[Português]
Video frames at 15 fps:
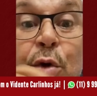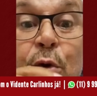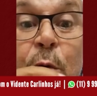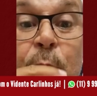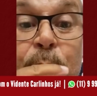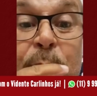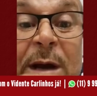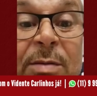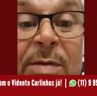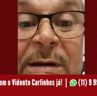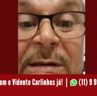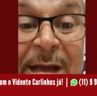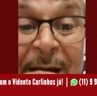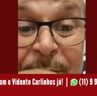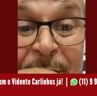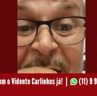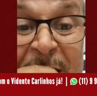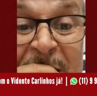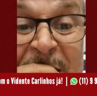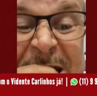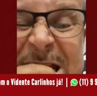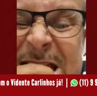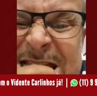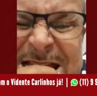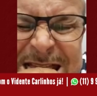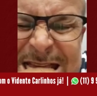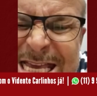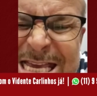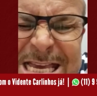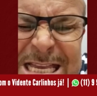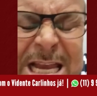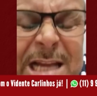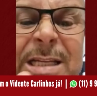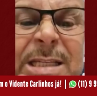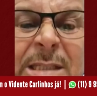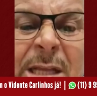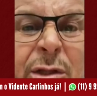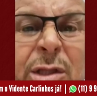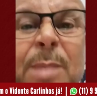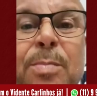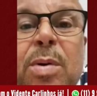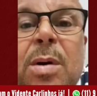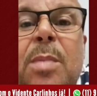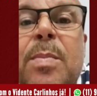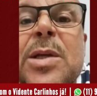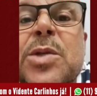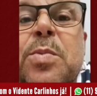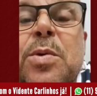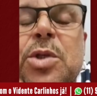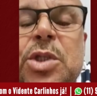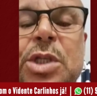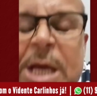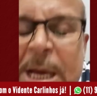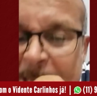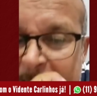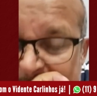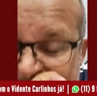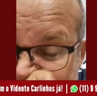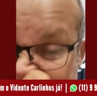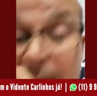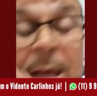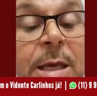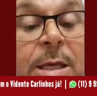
Estão culpando ele também. Ih, tem tanta bomba para explodir aí.